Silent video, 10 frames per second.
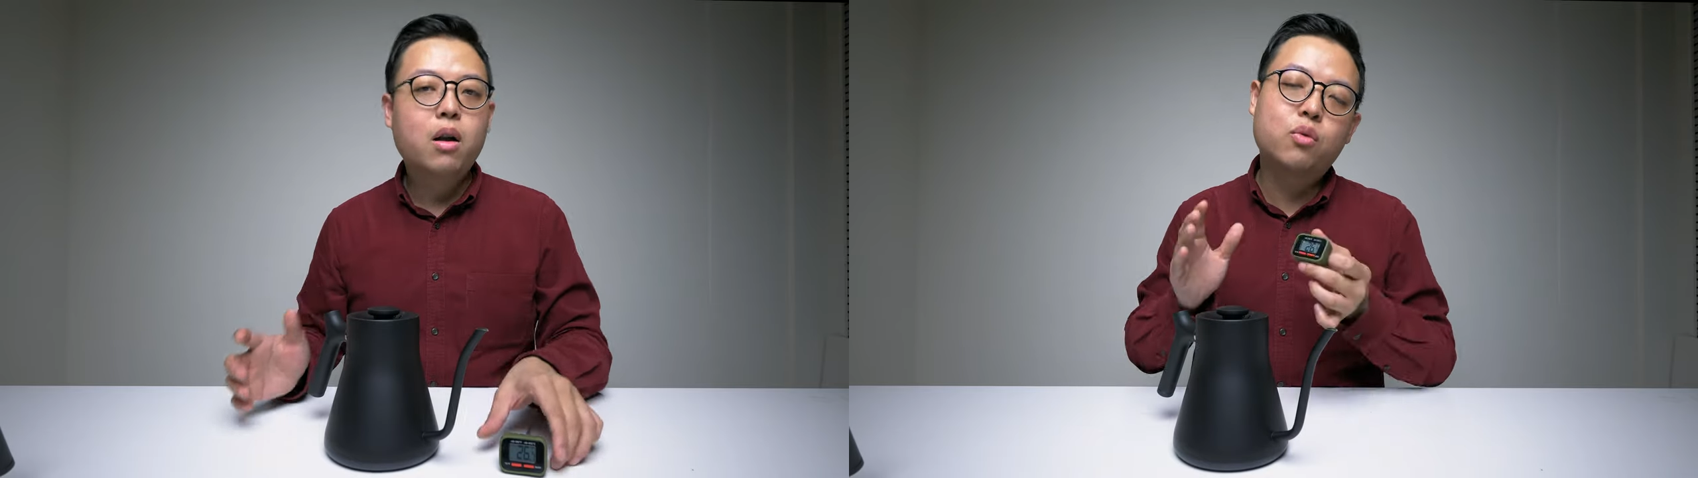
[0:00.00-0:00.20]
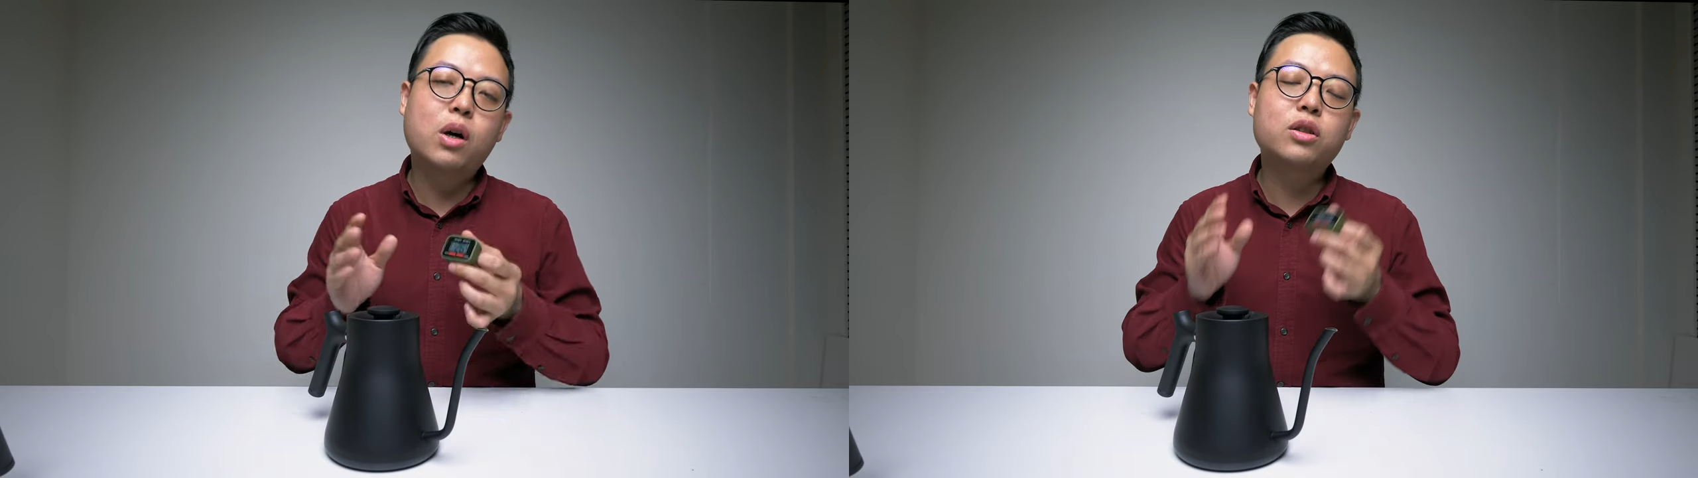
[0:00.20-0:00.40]

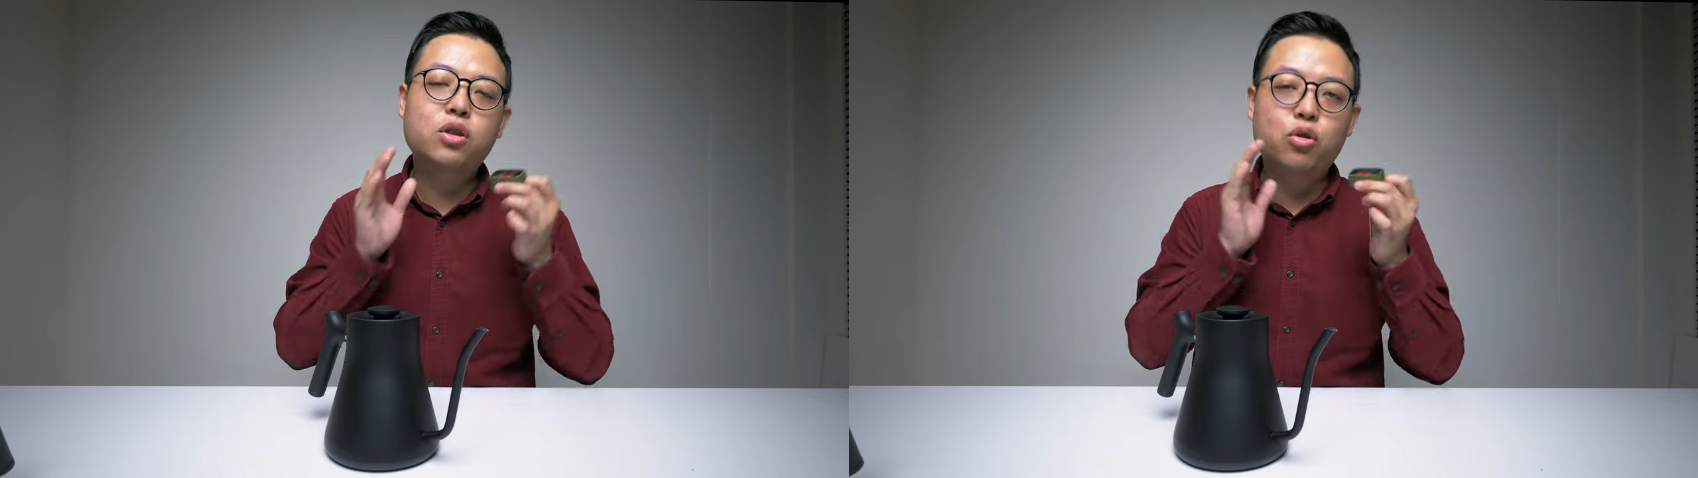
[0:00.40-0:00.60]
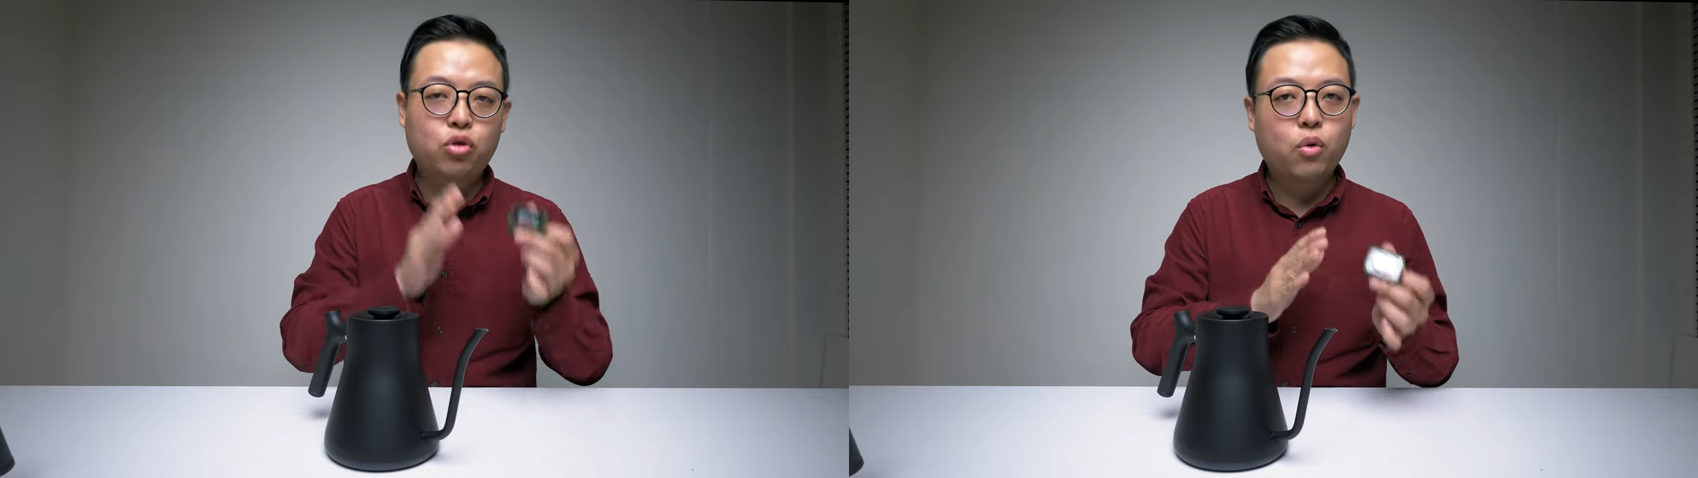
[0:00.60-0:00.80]
光是
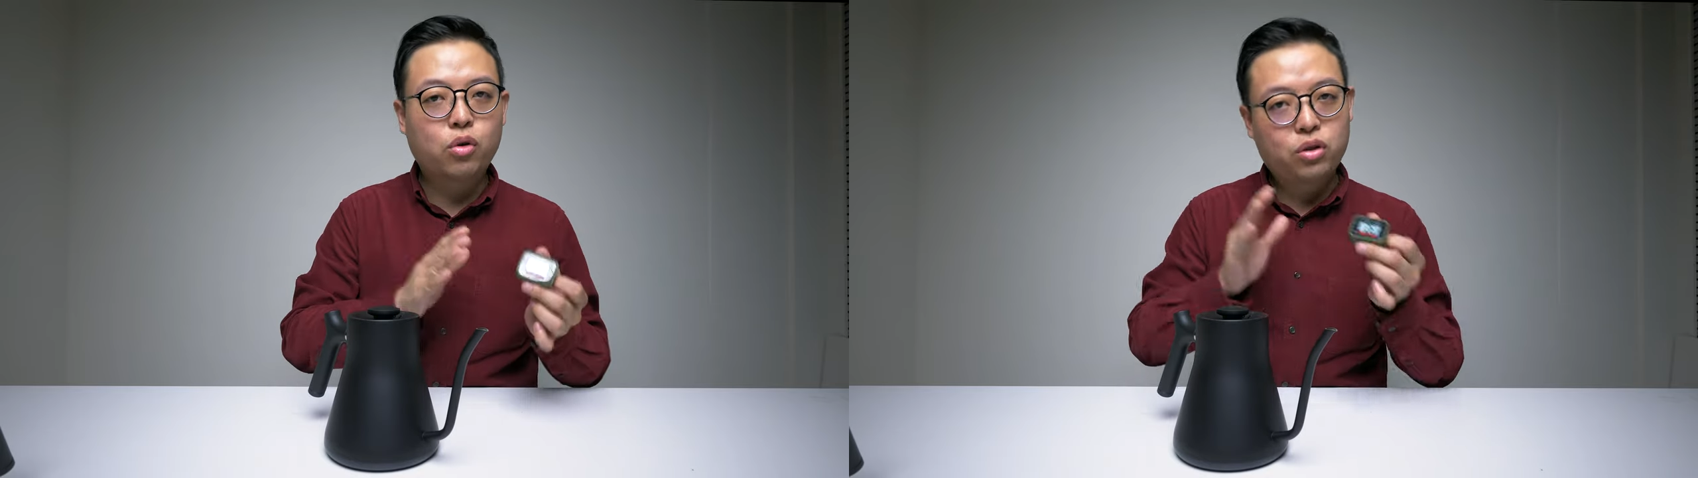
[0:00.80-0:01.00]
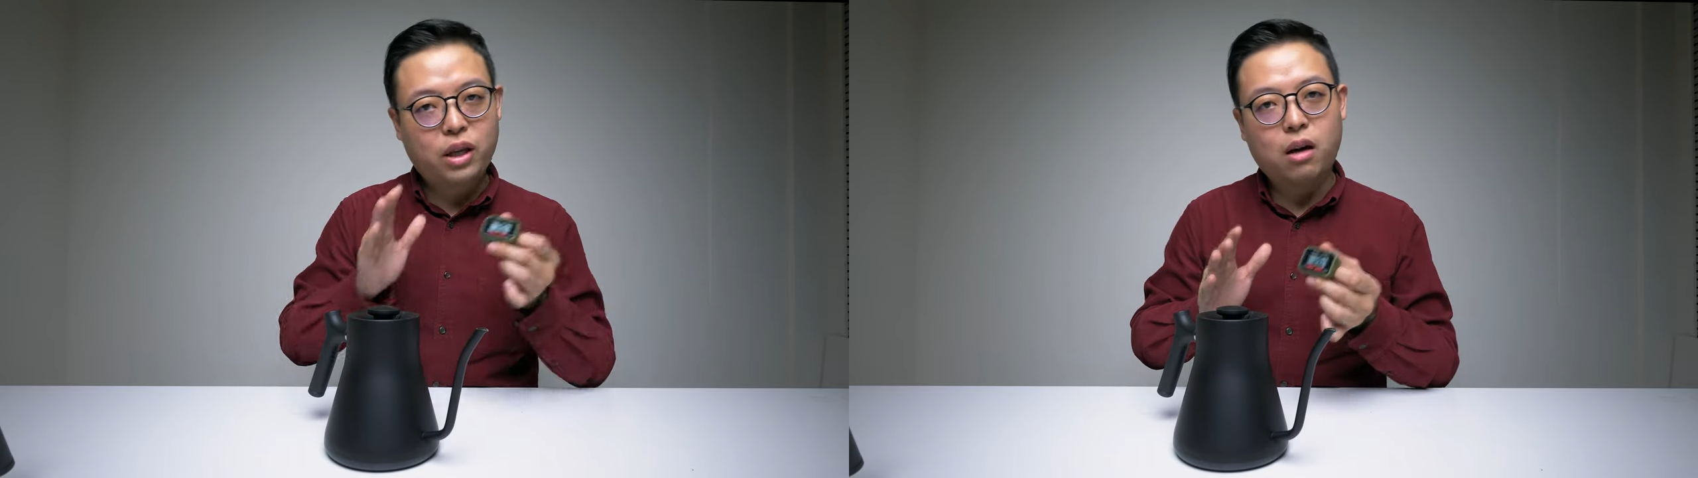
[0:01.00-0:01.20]
用水
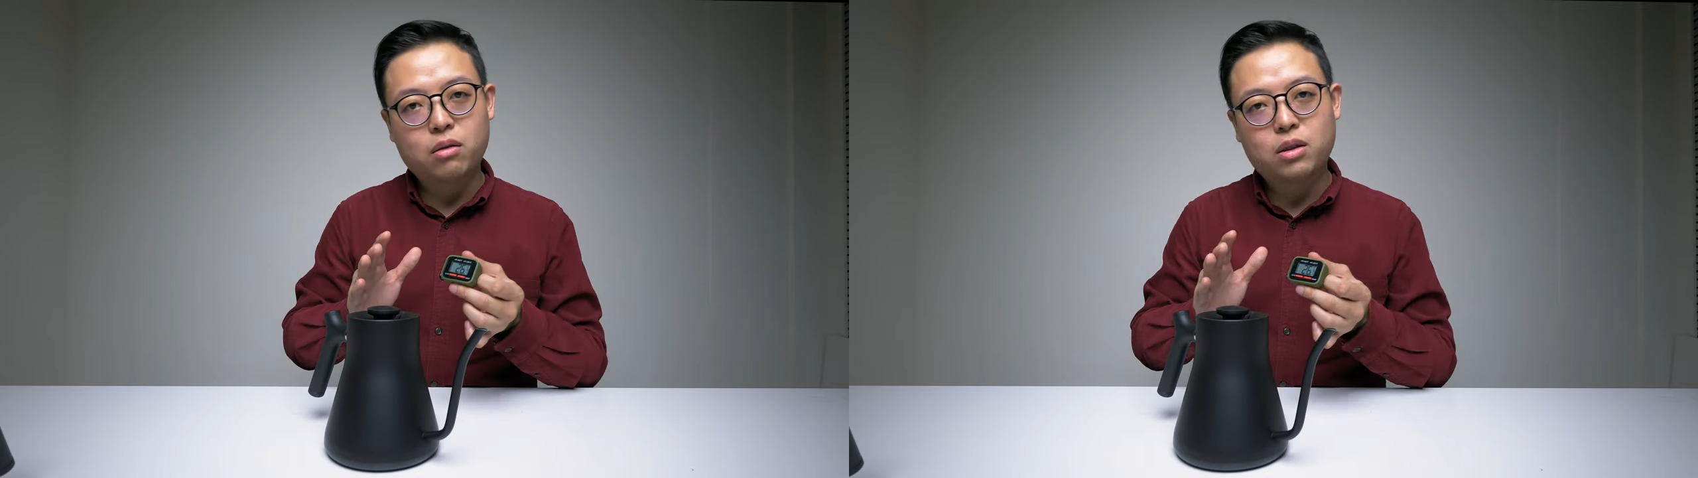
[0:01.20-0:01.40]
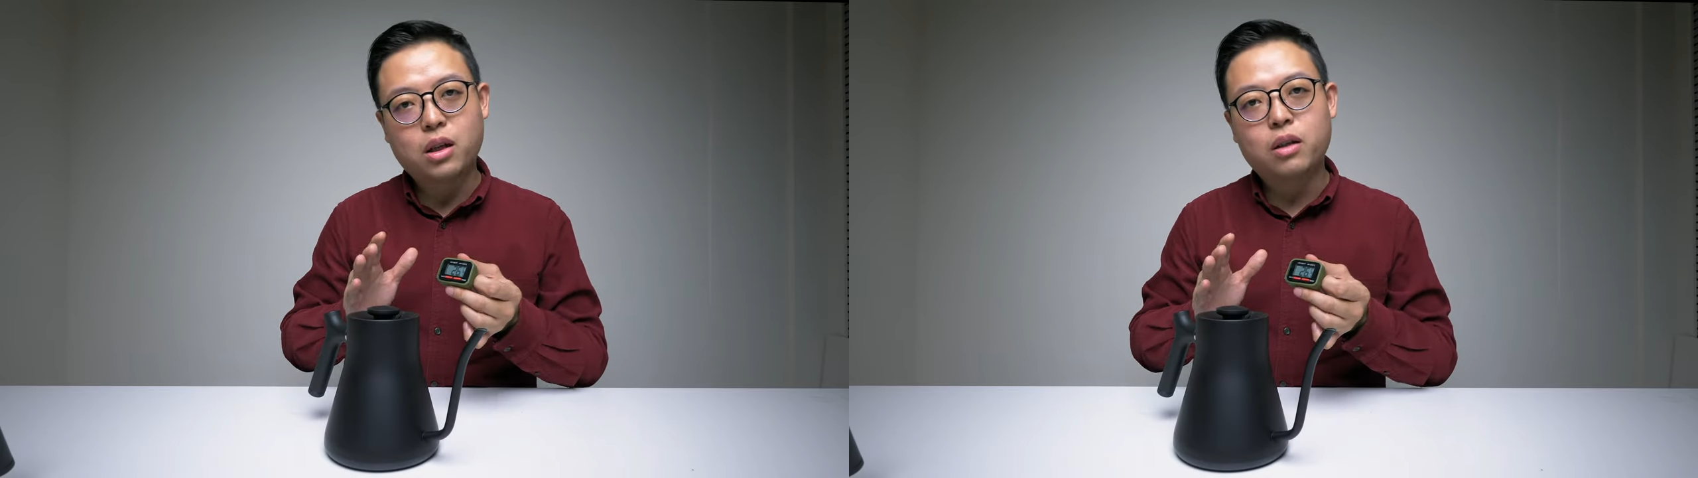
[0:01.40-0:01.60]
温去
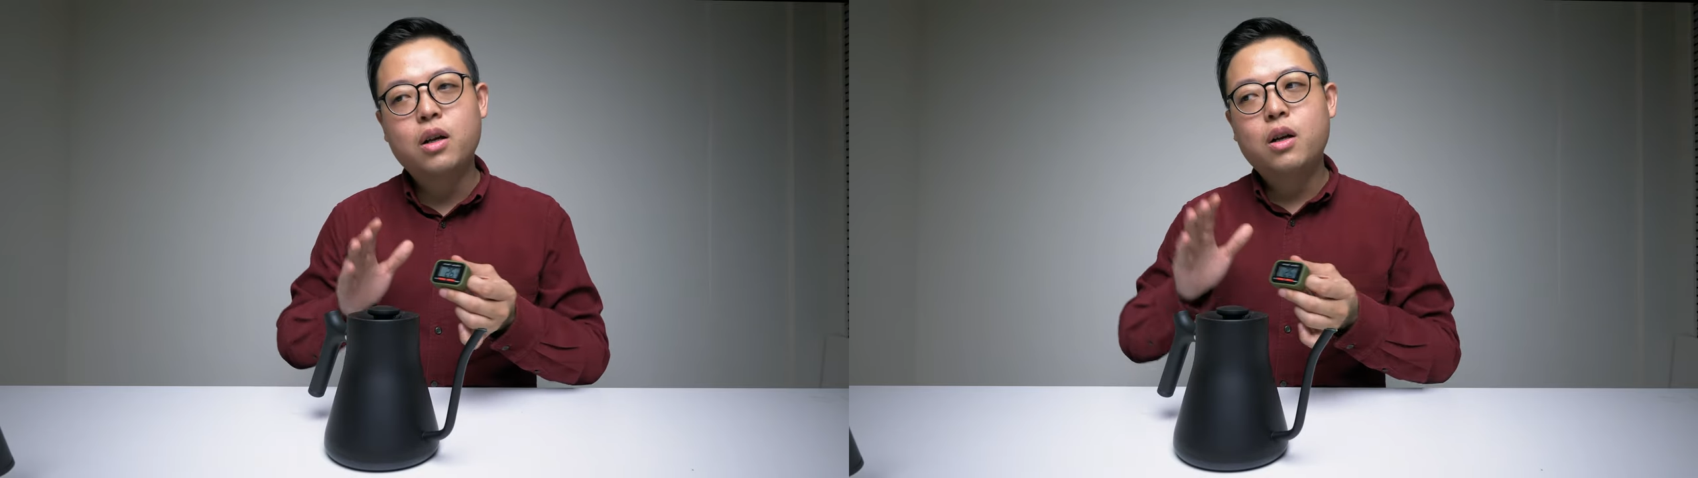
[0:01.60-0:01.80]
调整